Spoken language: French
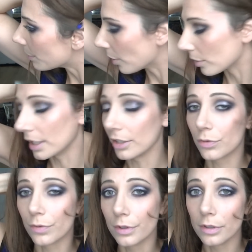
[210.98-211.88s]
prendre les
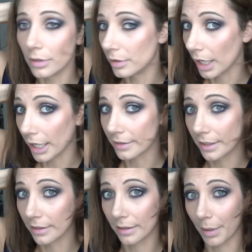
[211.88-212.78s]
cheveux, euh, voilà,
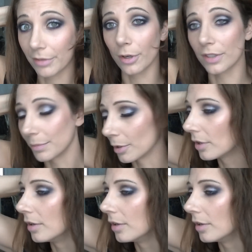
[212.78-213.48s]
c'est pas forcément,